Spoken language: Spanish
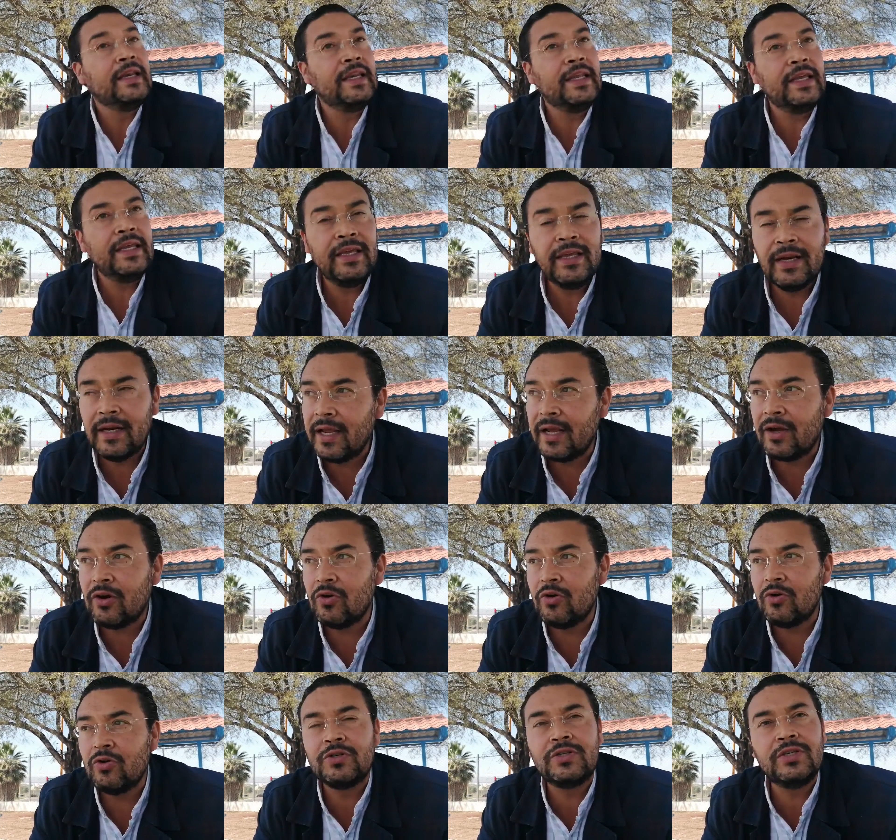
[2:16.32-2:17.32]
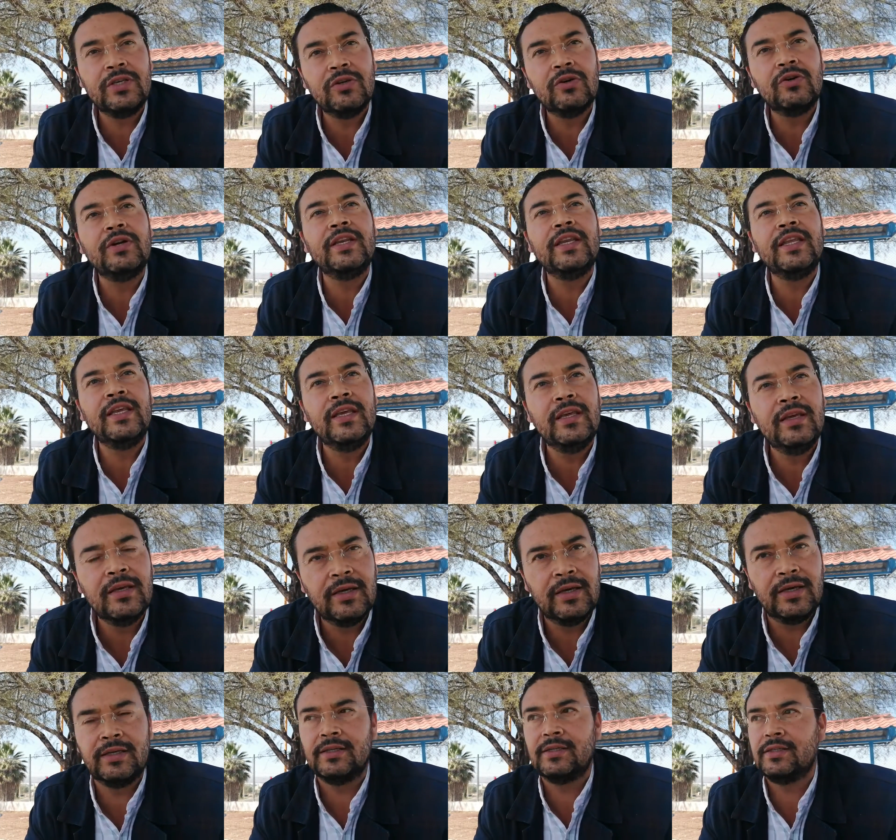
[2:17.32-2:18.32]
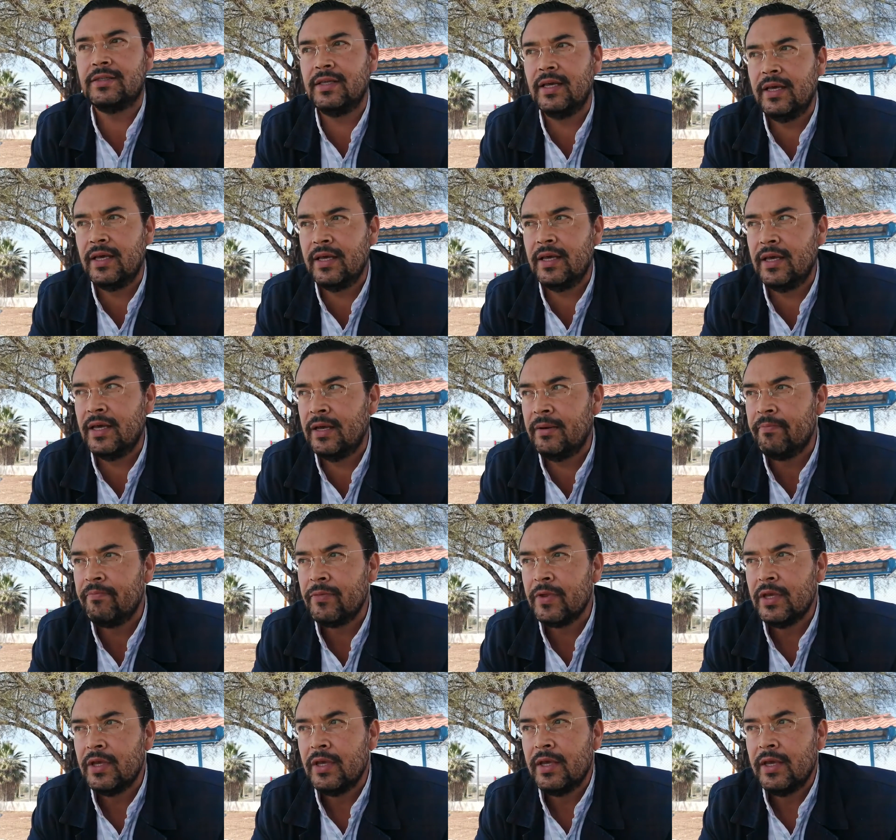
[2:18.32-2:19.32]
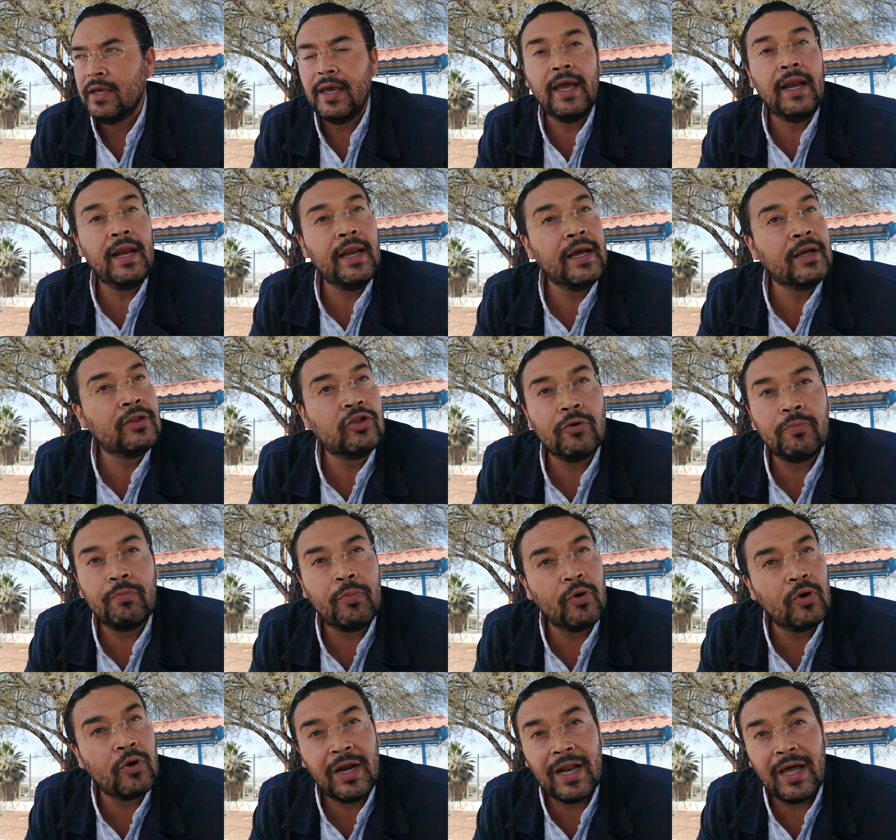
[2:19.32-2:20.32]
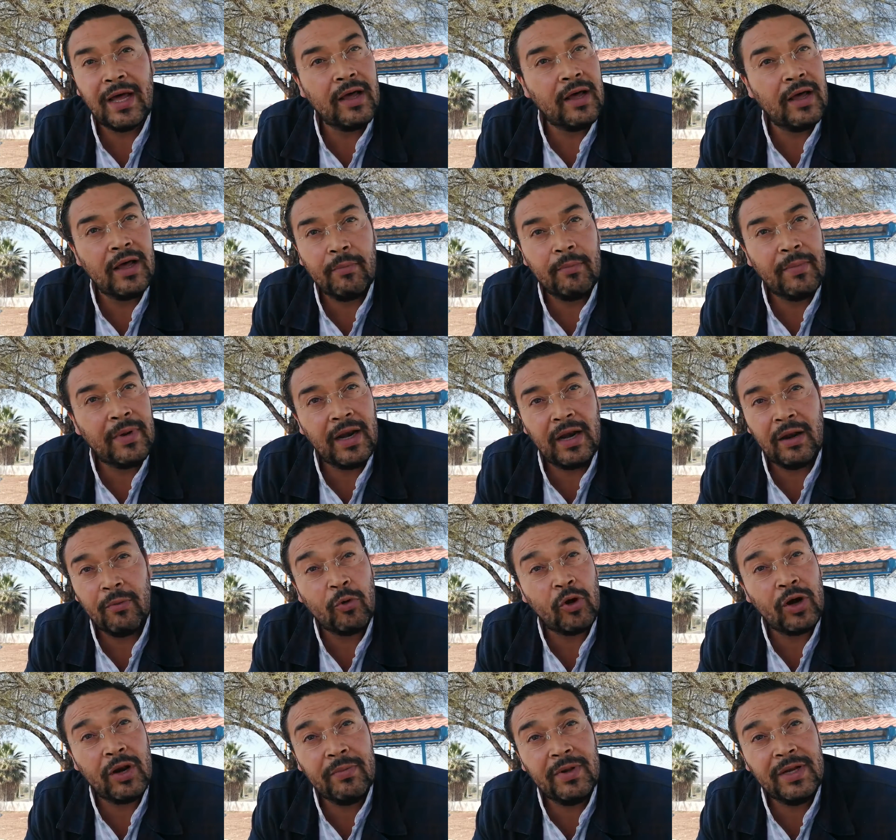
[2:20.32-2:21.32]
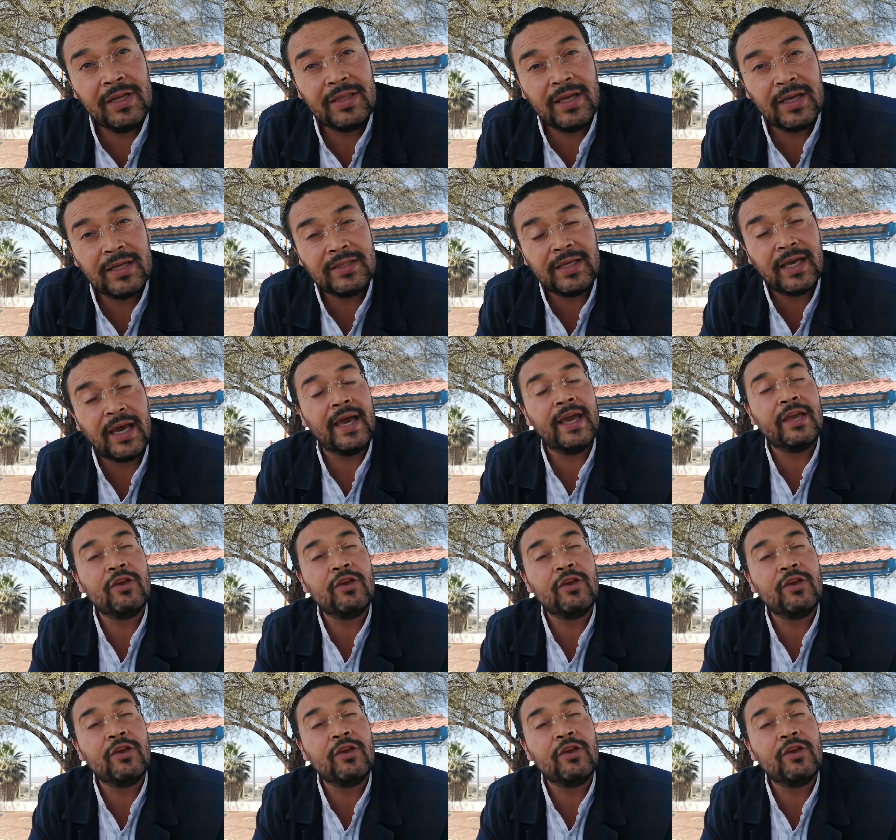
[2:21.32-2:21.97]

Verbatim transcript: ni reconocido, ni este, electo por la, por la militancia.